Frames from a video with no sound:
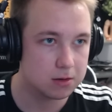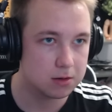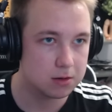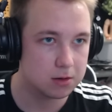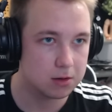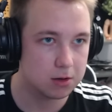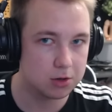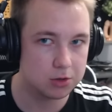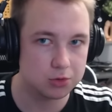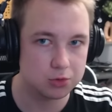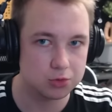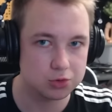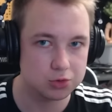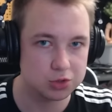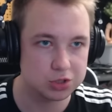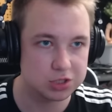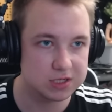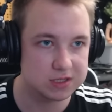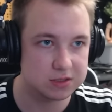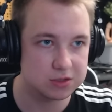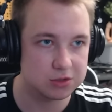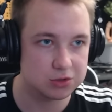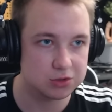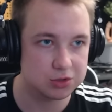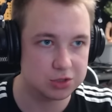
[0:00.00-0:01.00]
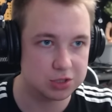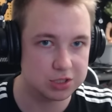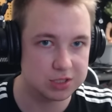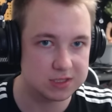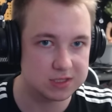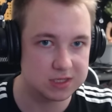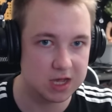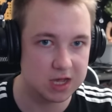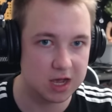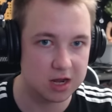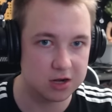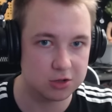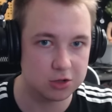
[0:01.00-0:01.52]
Oj, tu już nie zdążę nic
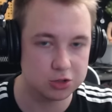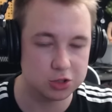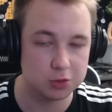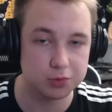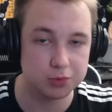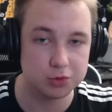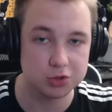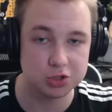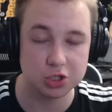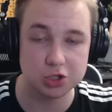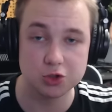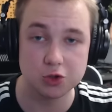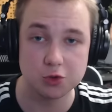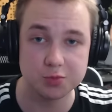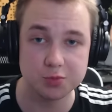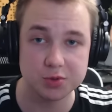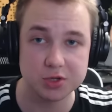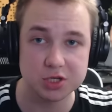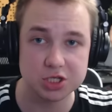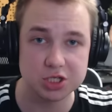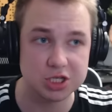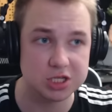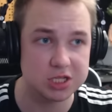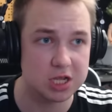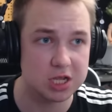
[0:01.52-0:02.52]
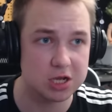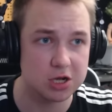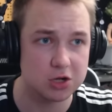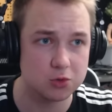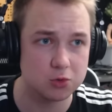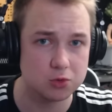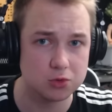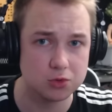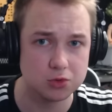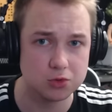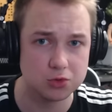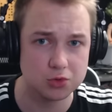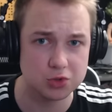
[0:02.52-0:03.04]
zgarnąć, oprócz tej zupy jeszcze na
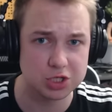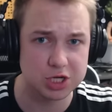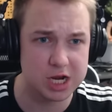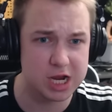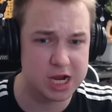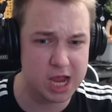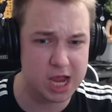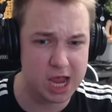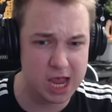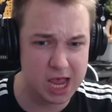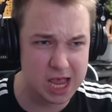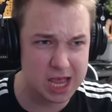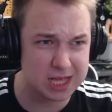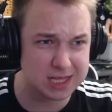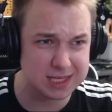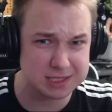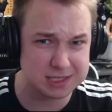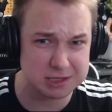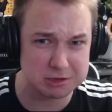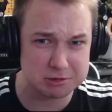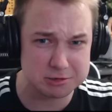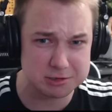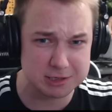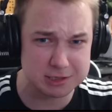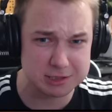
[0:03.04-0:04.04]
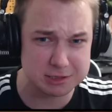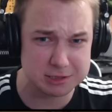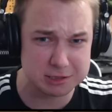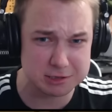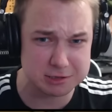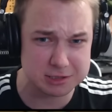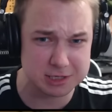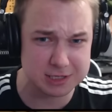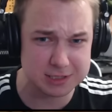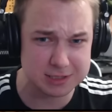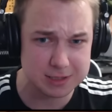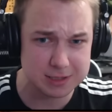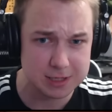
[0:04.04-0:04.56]
górze. Zdążę,
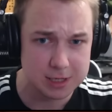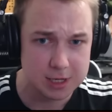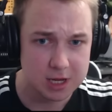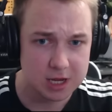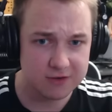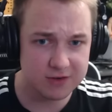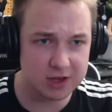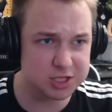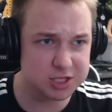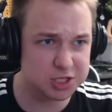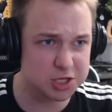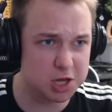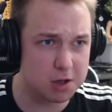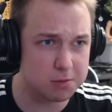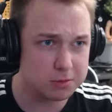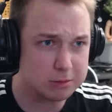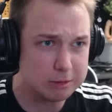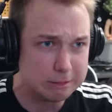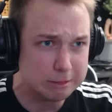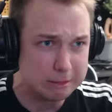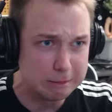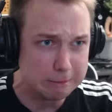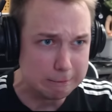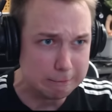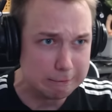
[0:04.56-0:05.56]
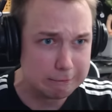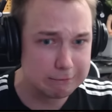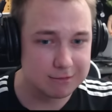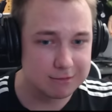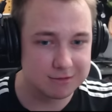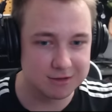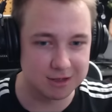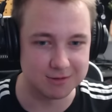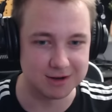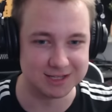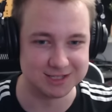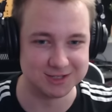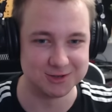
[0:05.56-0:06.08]
zdążę.
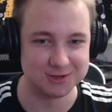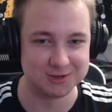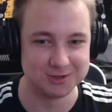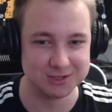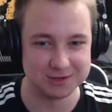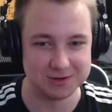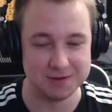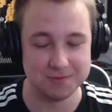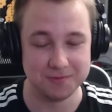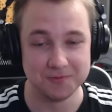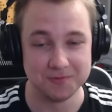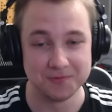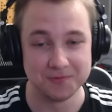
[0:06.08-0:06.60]
Dobra, zdążyłem.